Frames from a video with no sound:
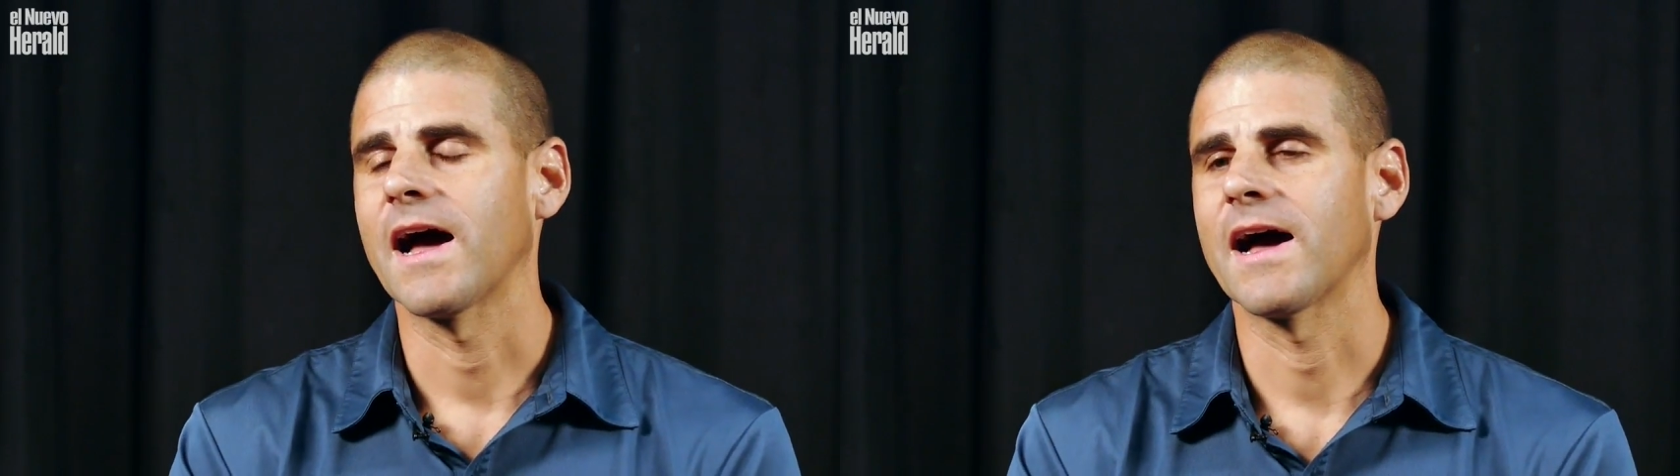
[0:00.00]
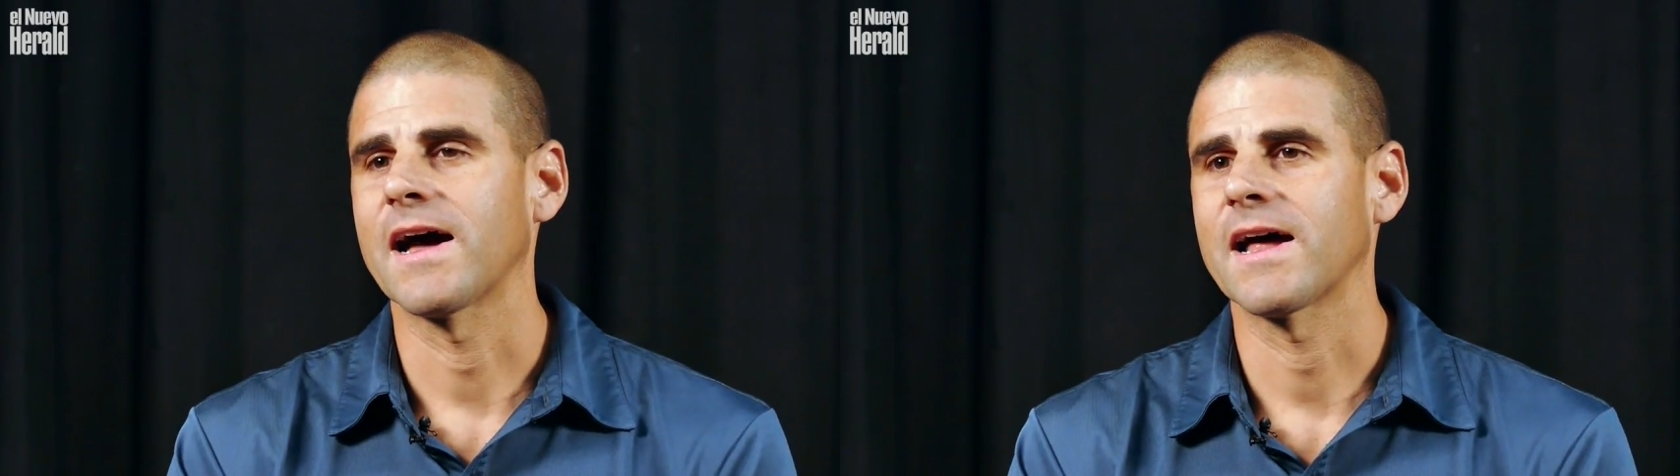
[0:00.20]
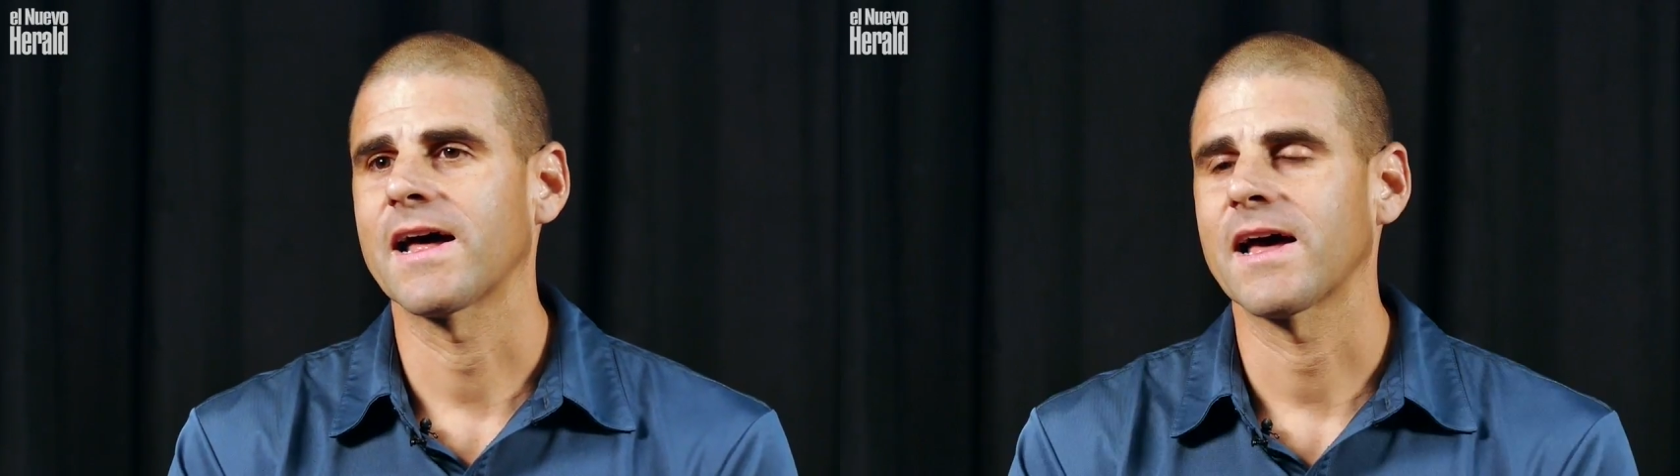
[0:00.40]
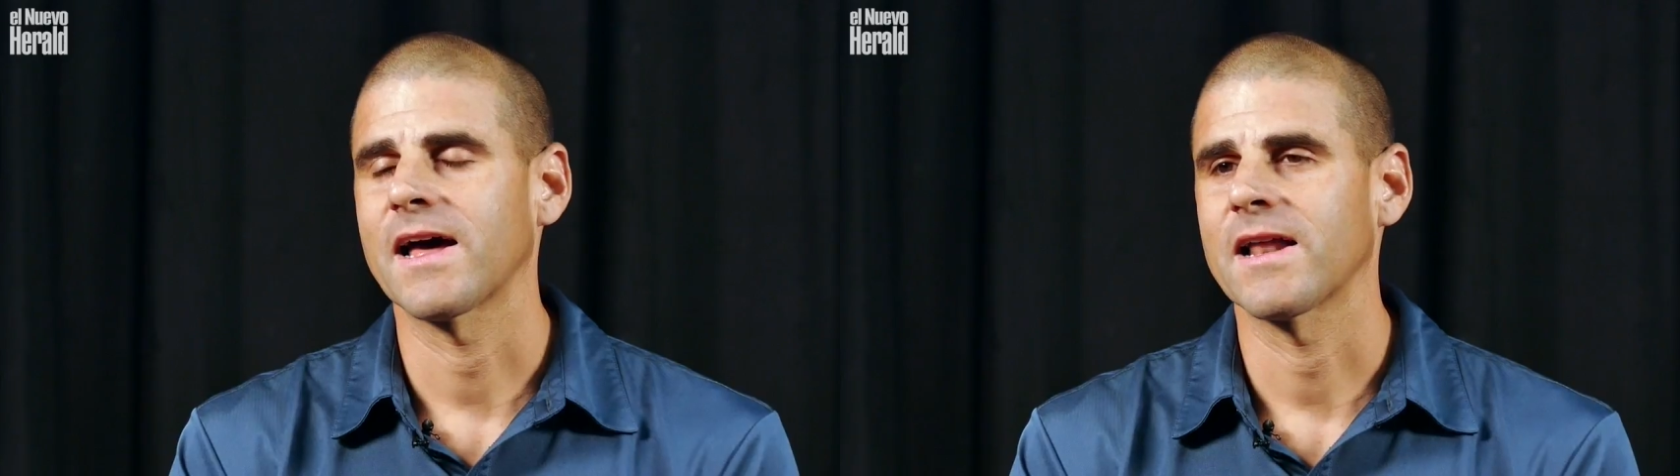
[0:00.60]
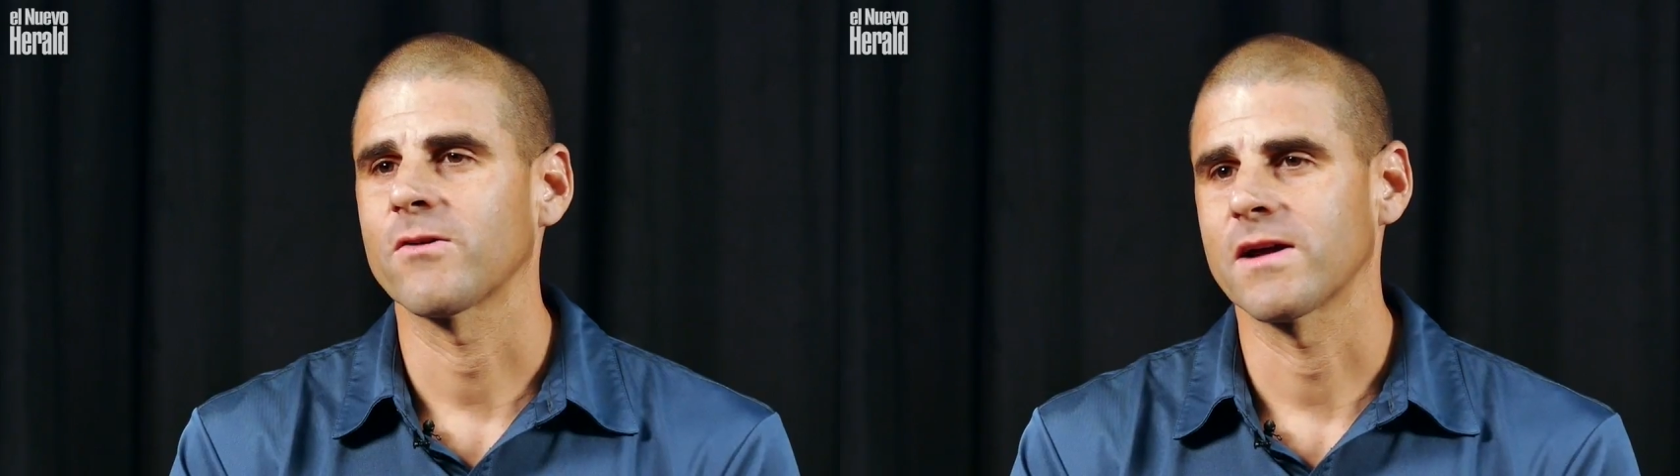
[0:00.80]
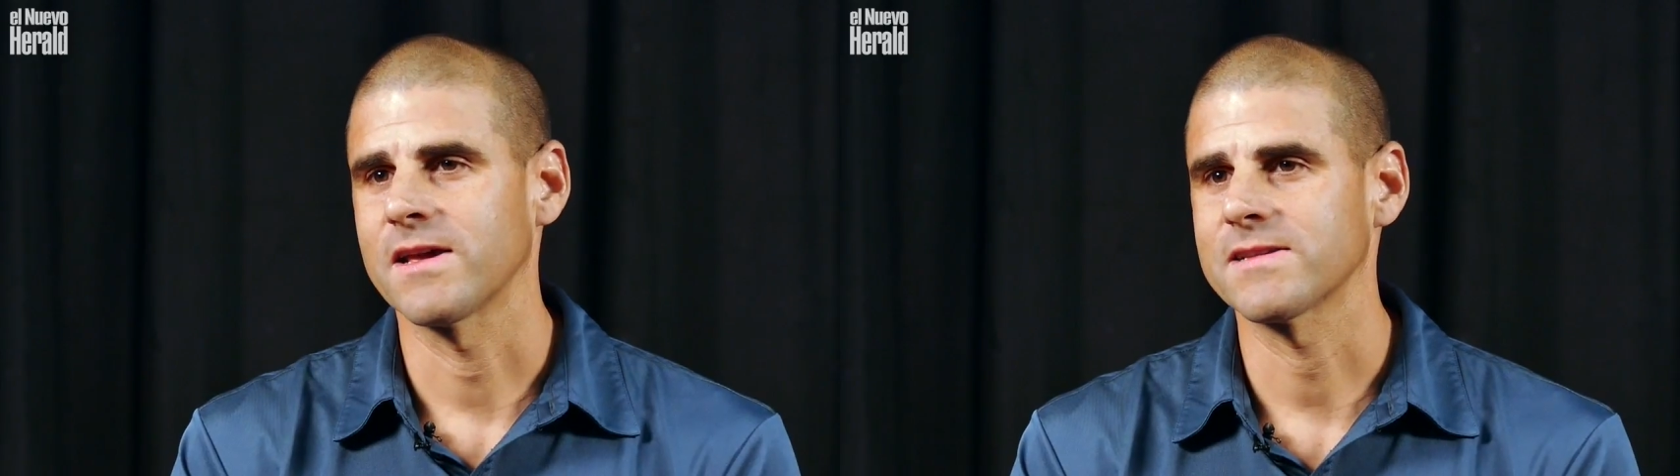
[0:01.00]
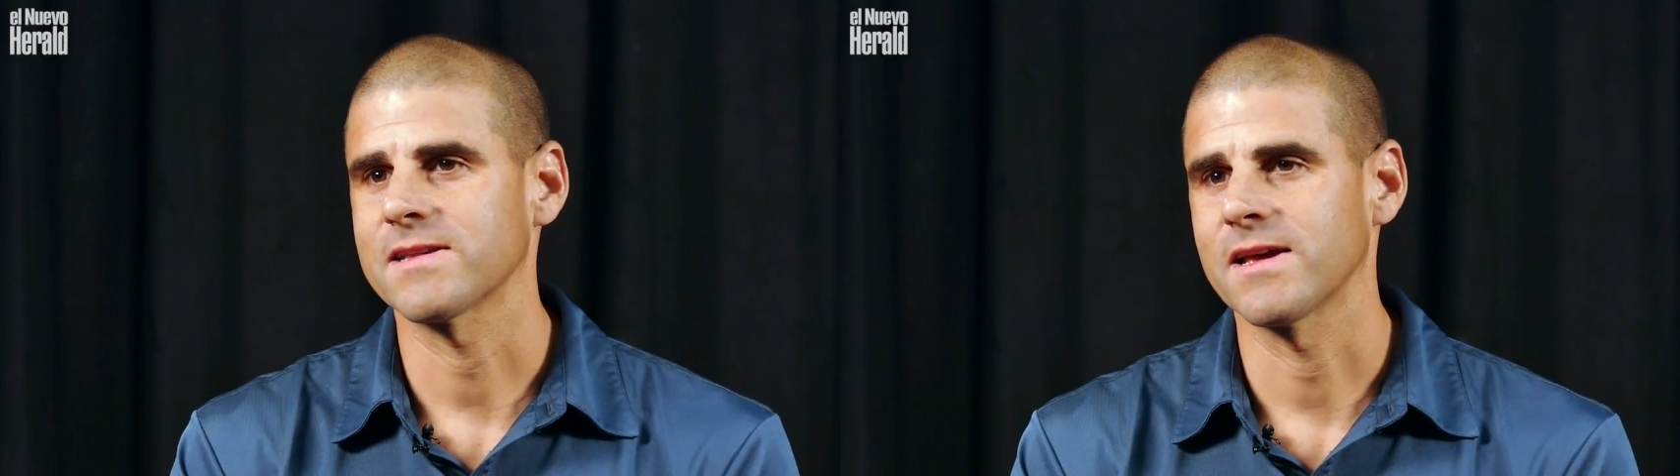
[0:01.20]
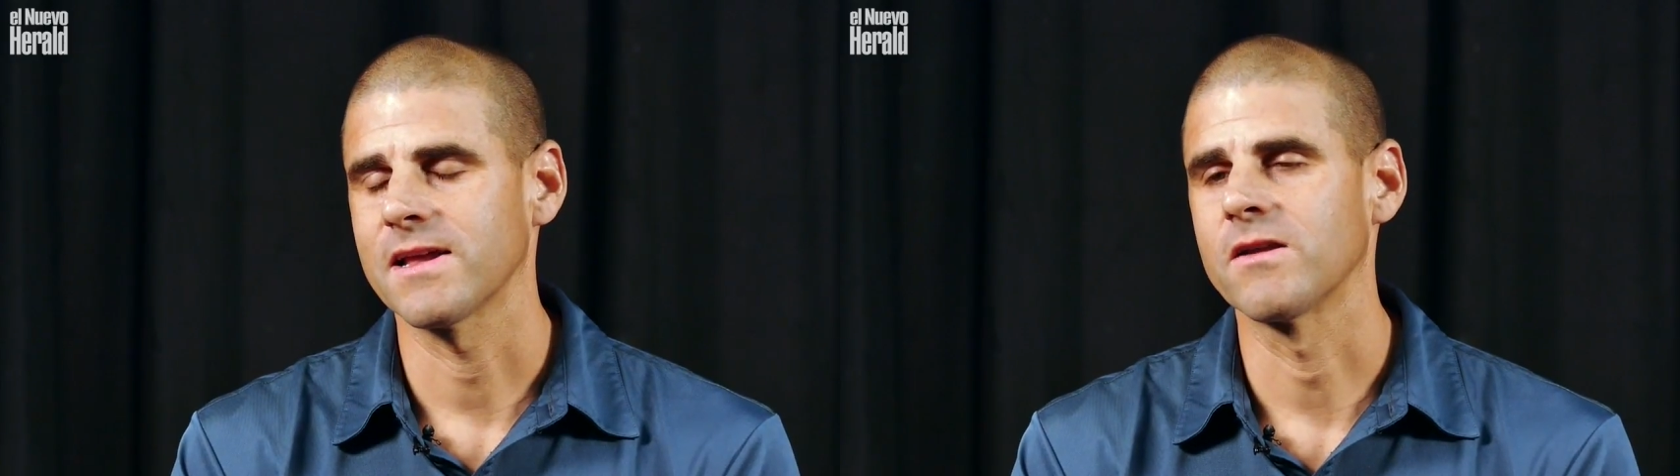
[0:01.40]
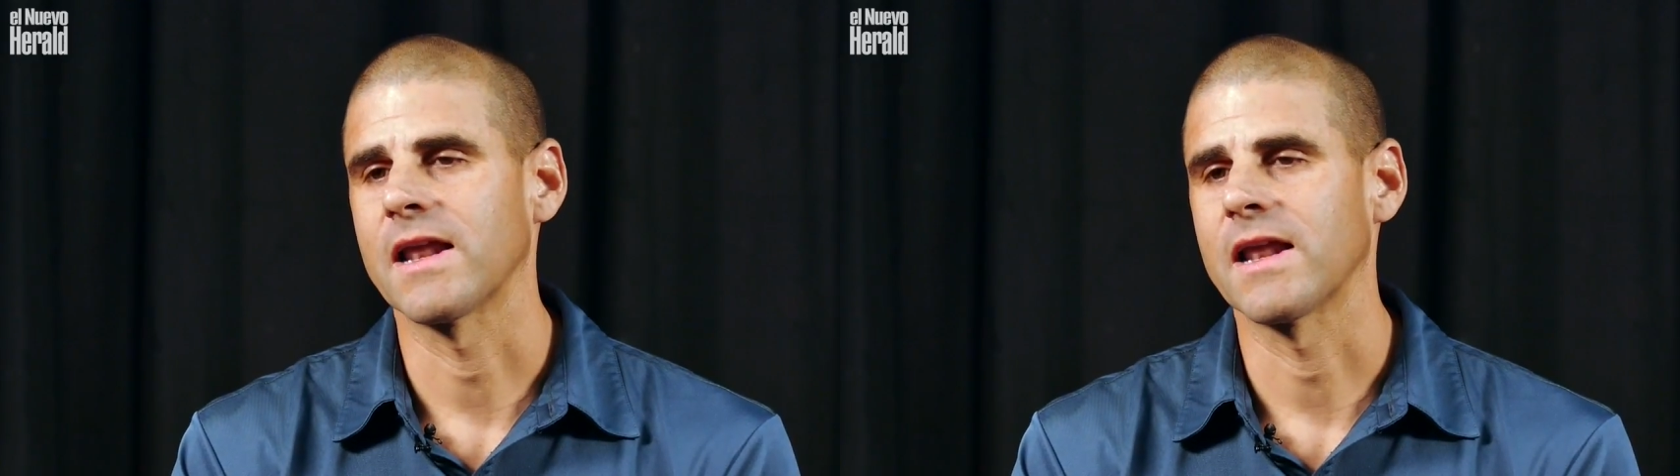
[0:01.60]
a, lo que es eh,